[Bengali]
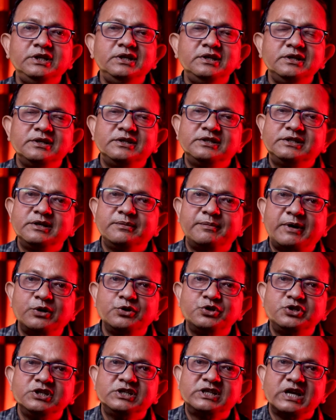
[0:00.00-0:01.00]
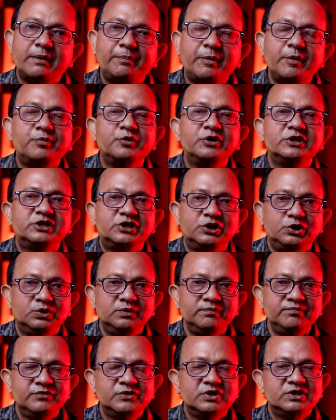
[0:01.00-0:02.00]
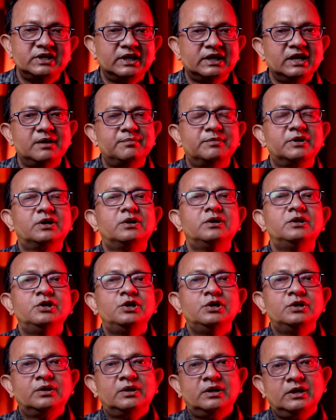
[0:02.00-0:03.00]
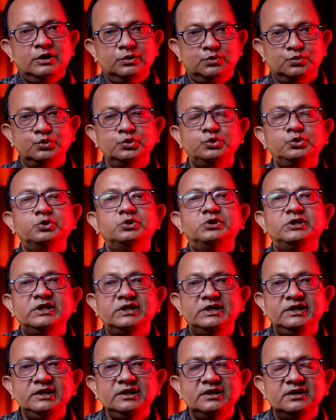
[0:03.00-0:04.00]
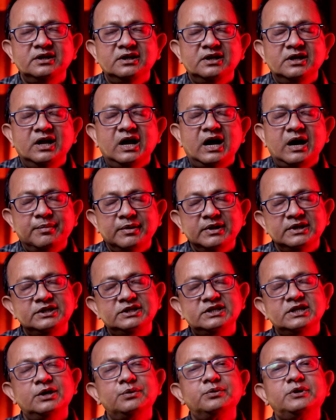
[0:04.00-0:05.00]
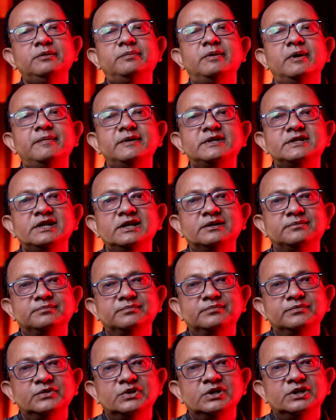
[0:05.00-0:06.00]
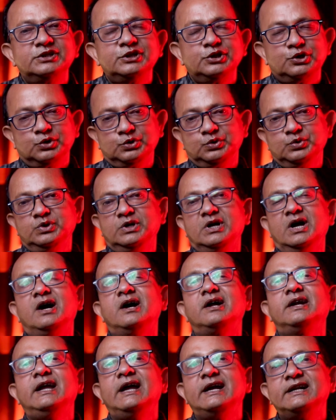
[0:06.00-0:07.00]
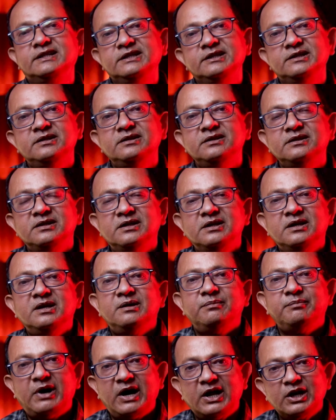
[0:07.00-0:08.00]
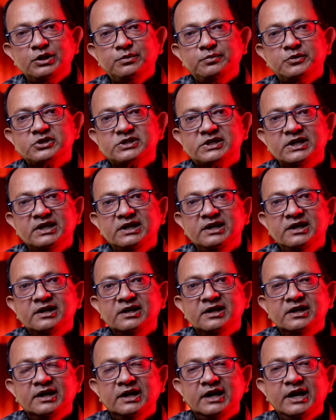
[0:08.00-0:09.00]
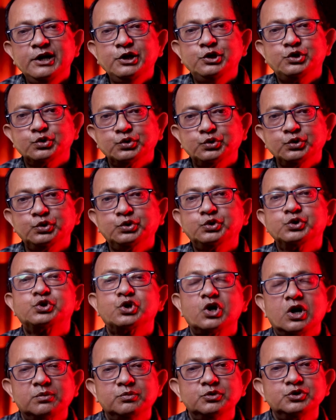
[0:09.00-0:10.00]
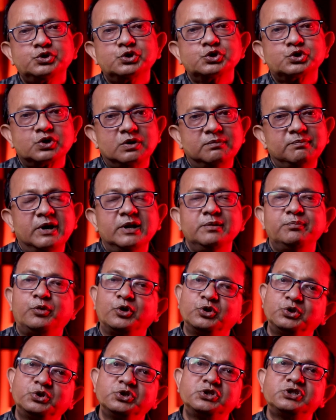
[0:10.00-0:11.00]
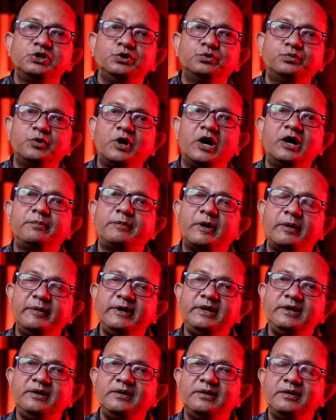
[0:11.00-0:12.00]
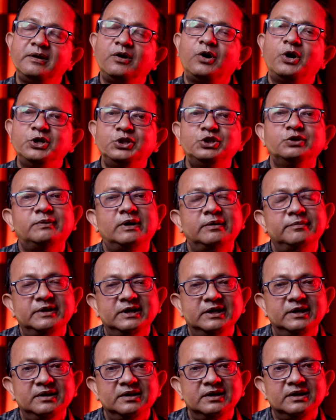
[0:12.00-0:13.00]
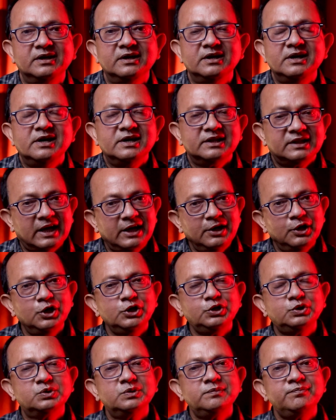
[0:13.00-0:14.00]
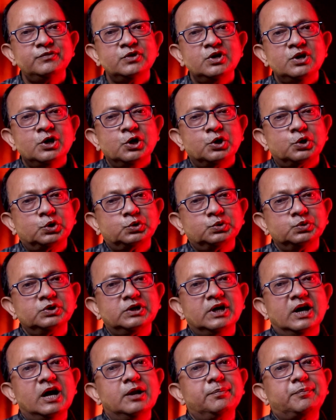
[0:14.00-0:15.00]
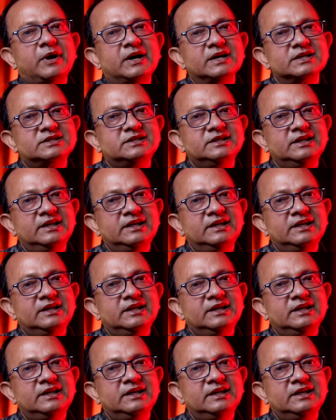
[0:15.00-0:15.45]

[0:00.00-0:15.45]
দিন যে মানুষটি চাপা পড়েছিল যাকে আমরা গুরুত্ব দিইনি আমরা নিজেরাও কি ভেবেছিলাম যে রতন কাহার একদিন ভারতবর্ষের এই চতুর্থ সর্বোচ্চ সম্মান পদ্মশ্রী উপহার পাবেন হয়তো ভাবেনি তাই হয়তো রতন কাহার পাশ